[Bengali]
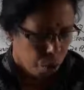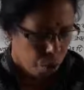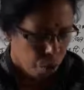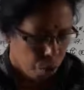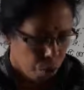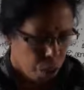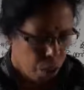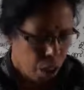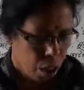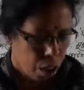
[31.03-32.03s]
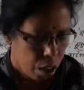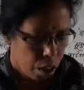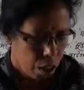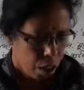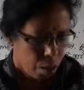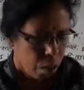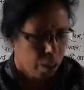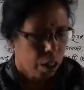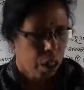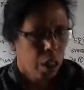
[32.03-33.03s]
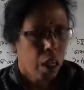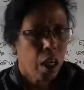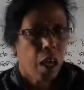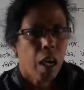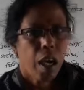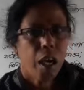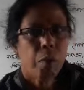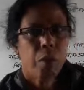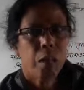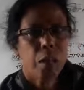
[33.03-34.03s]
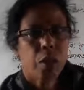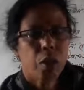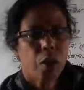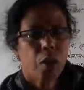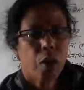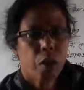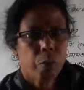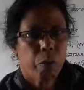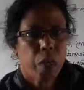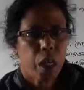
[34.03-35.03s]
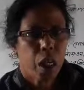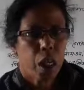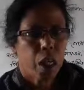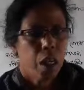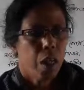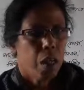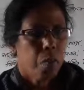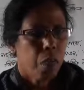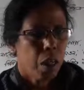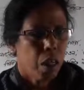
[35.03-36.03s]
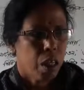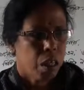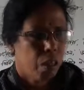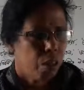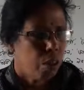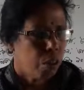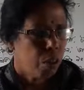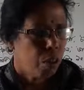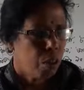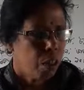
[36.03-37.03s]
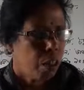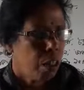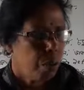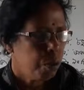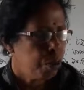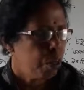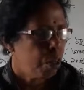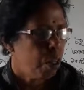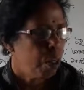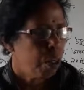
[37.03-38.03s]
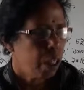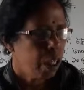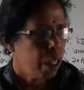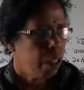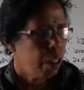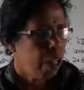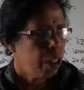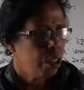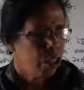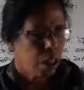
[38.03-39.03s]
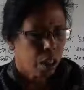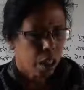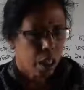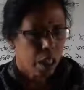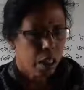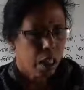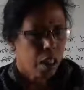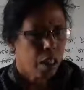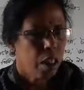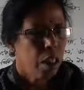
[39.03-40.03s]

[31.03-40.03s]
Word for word: শুরু করছি তারপর থেকে আমরা ছোট গল্প কি বা রবীন্দ্রনাথ কেমন ছোট গল্প লেখেন তার সঙ্গে কি এইটাই